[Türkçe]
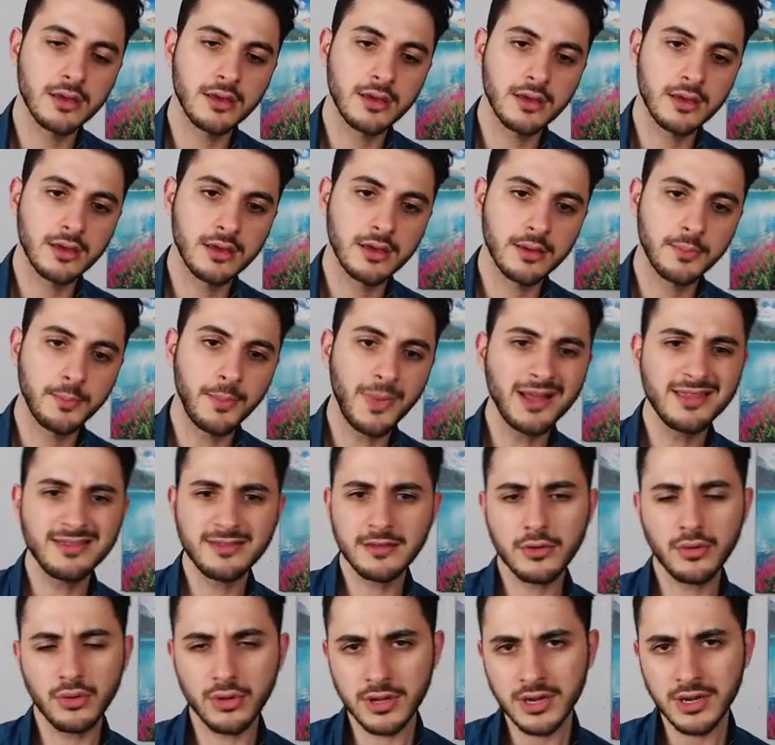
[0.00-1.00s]
E,
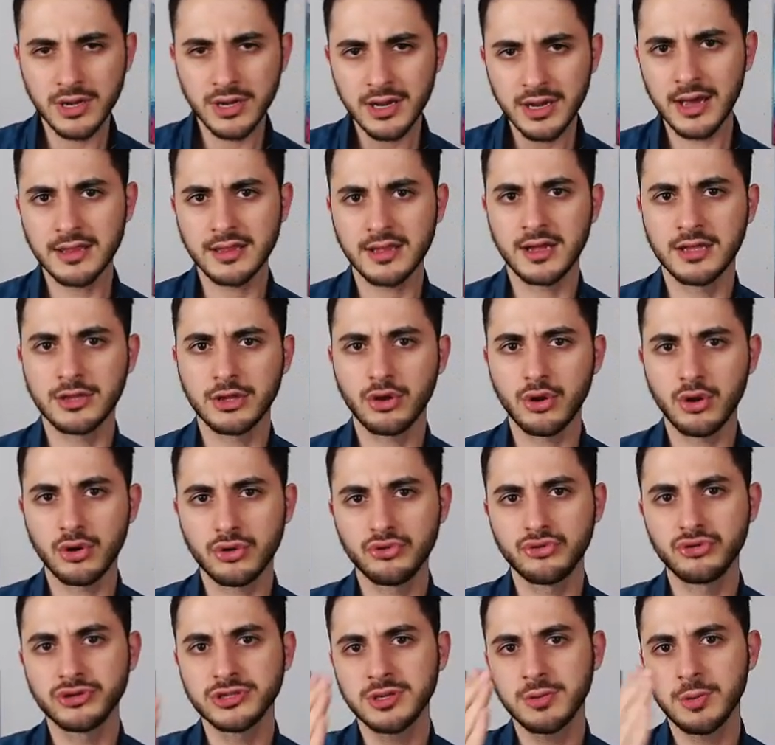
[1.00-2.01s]
mantık olarak aynı hani
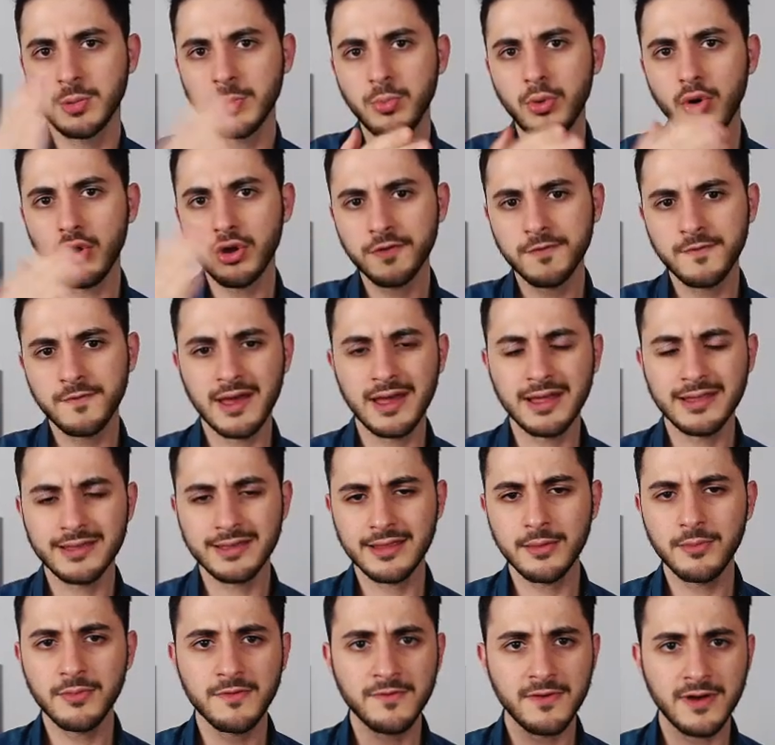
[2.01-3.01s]
gördüğünüz gibi. Both ve and'le
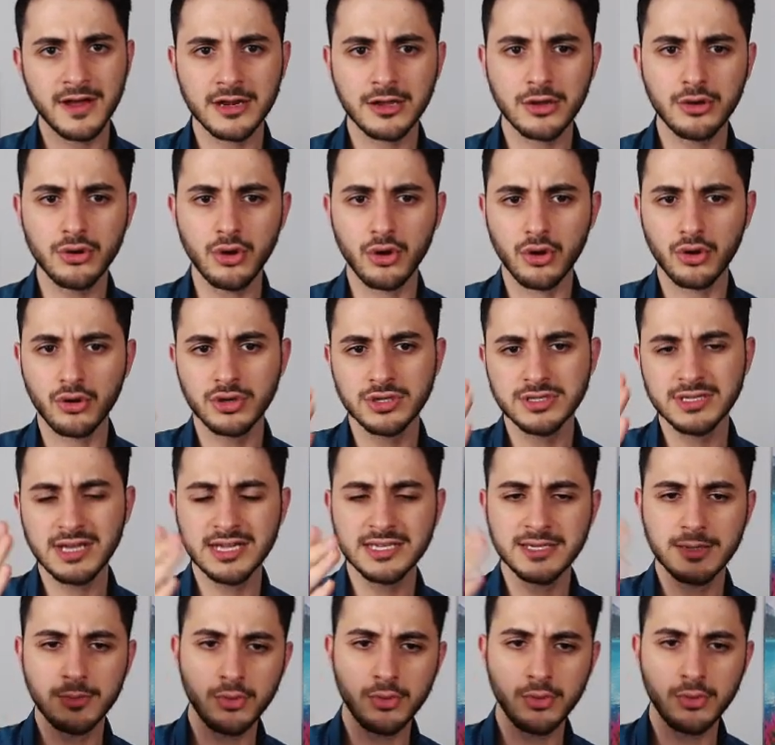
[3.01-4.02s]
bir farkı yok.
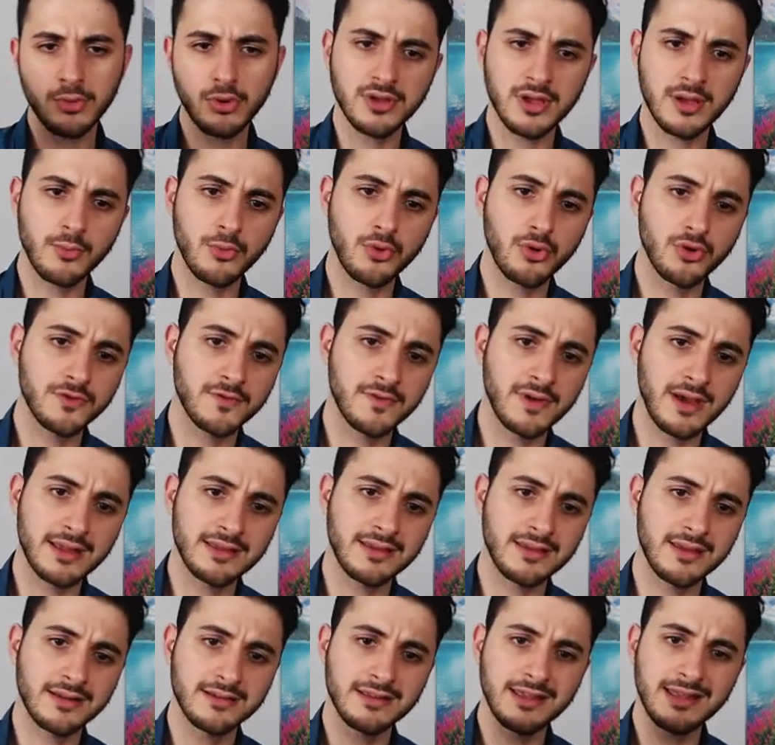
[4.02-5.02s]
Sadece both, both ve end
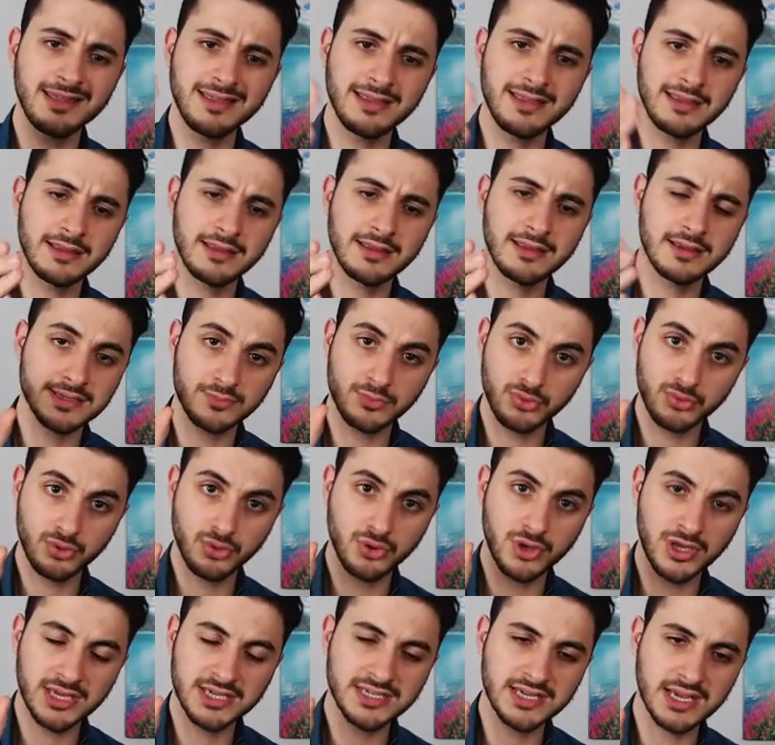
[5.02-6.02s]
yerine bu
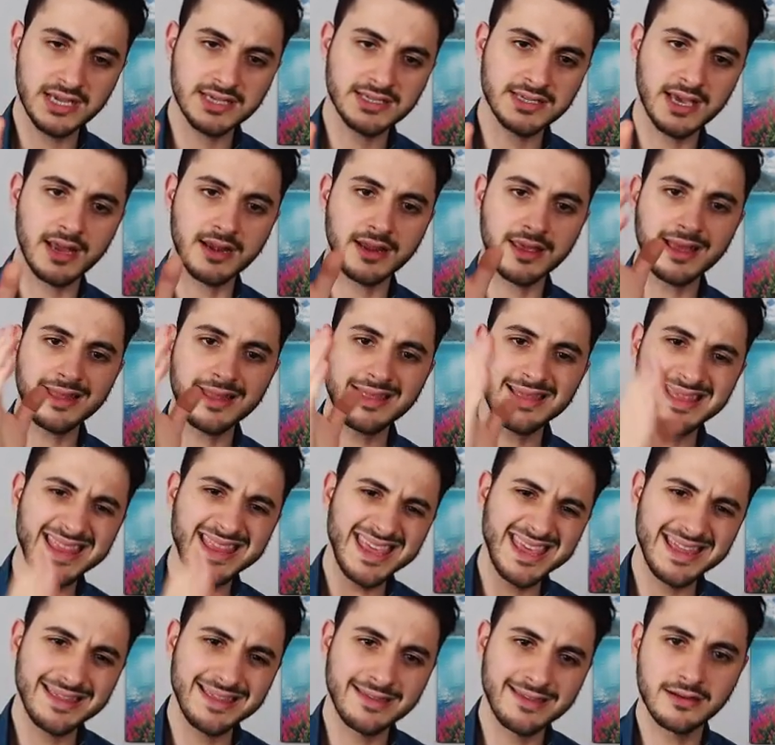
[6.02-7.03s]
iki şeyi sayarken
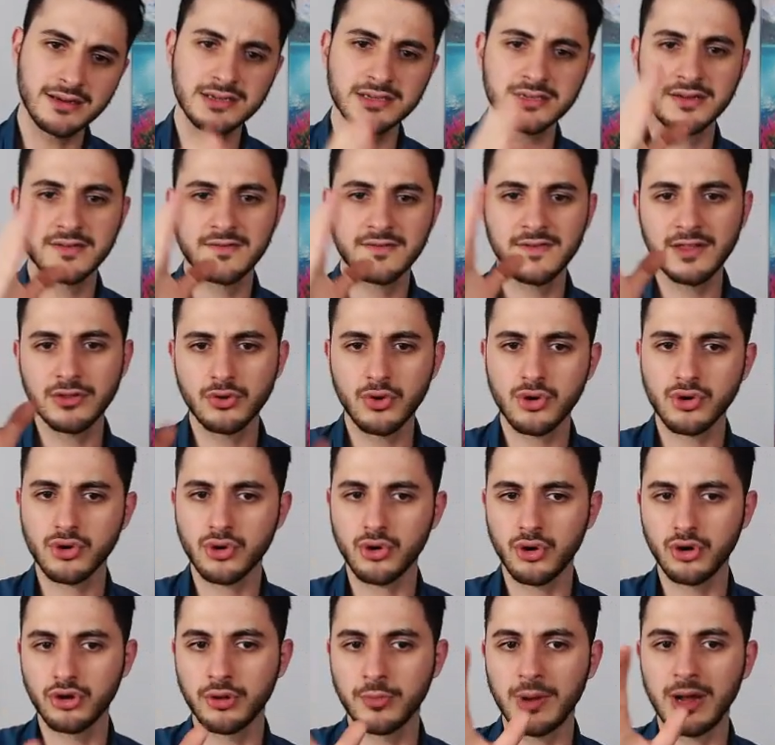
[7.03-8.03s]
neither ve nor
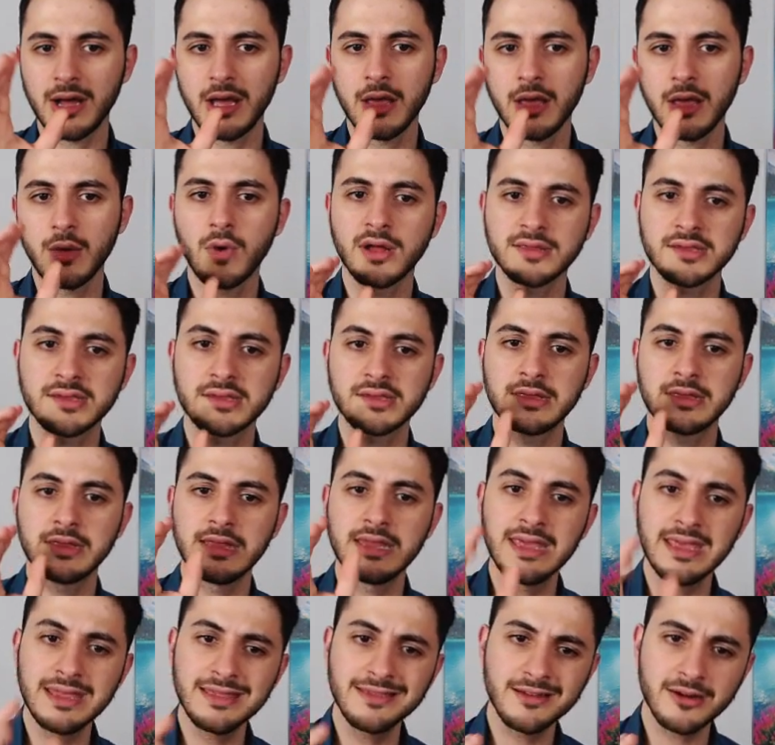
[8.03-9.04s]
koydum. I want
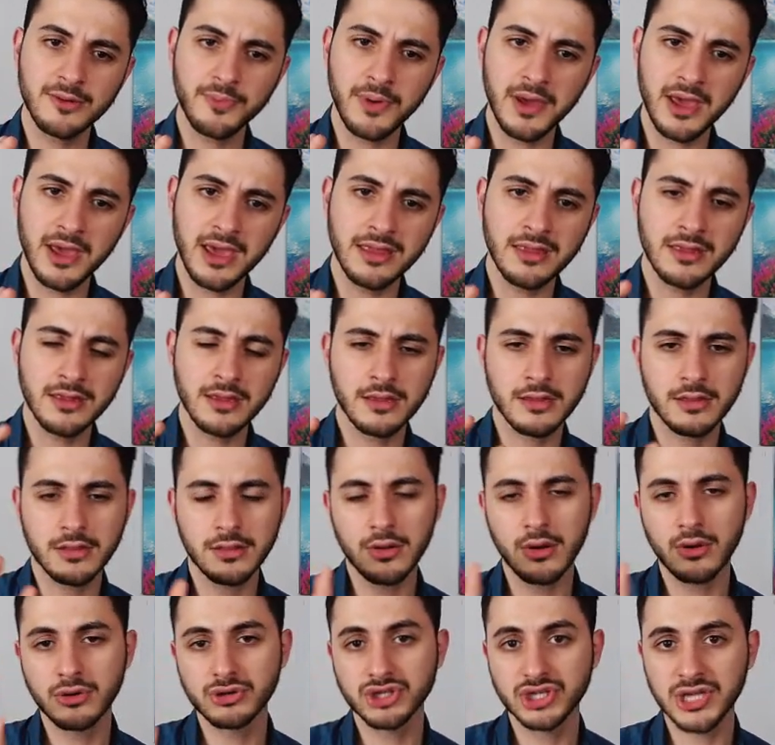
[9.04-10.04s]
neither pain
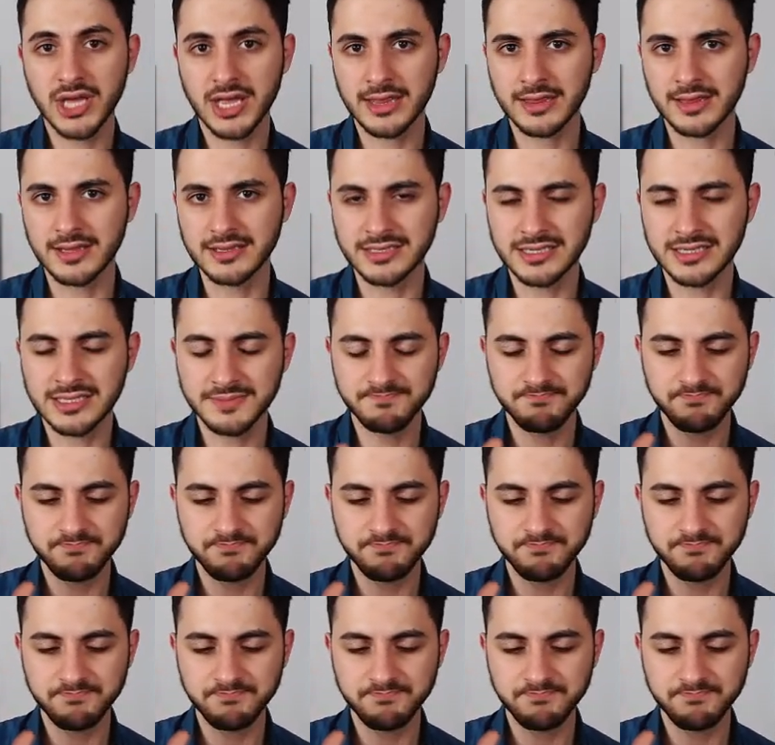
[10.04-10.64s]
nor sadness.